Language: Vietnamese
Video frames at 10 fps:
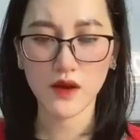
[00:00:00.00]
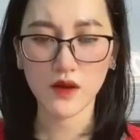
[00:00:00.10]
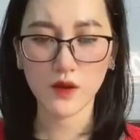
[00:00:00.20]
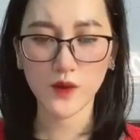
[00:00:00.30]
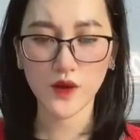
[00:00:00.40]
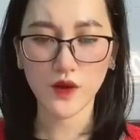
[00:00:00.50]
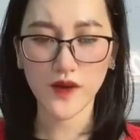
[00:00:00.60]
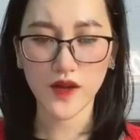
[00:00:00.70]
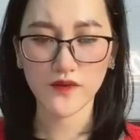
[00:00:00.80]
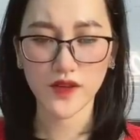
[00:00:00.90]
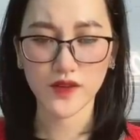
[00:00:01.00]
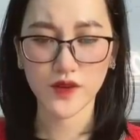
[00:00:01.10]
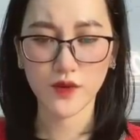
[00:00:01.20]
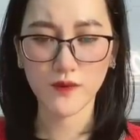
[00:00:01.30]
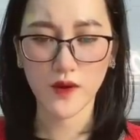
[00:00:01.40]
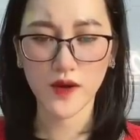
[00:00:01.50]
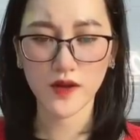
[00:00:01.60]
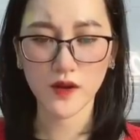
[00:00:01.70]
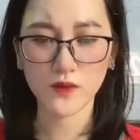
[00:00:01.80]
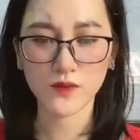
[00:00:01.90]
Không biết có phải vì thiếu máu hay
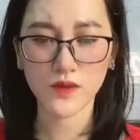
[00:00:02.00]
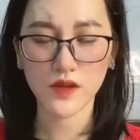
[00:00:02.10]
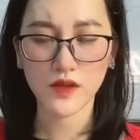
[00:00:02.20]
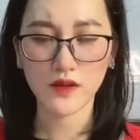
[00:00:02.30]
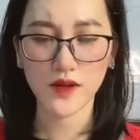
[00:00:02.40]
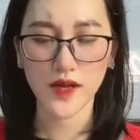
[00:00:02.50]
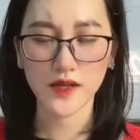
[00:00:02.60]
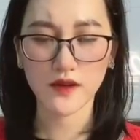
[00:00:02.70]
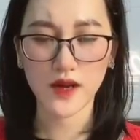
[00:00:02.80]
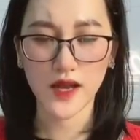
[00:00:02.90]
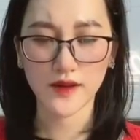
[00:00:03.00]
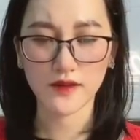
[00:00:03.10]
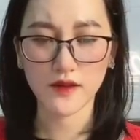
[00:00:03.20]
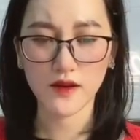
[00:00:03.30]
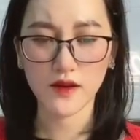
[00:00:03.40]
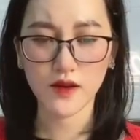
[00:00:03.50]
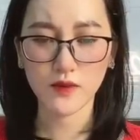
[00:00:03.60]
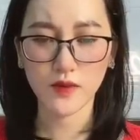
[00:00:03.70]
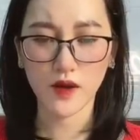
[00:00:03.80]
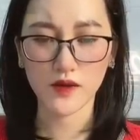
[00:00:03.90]
không Người anh hơi lạnh
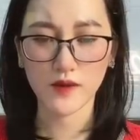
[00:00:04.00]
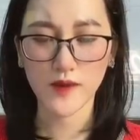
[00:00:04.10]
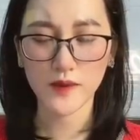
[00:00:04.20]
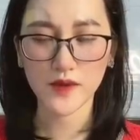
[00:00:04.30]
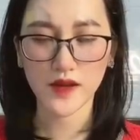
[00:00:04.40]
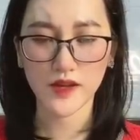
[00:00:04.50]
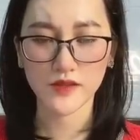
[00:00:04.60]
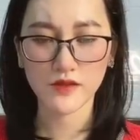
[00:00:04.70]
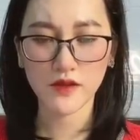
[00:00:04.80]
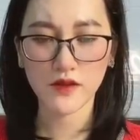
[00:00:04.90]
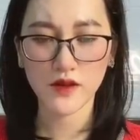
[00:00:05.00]
Không còn ấm áp như ngày trước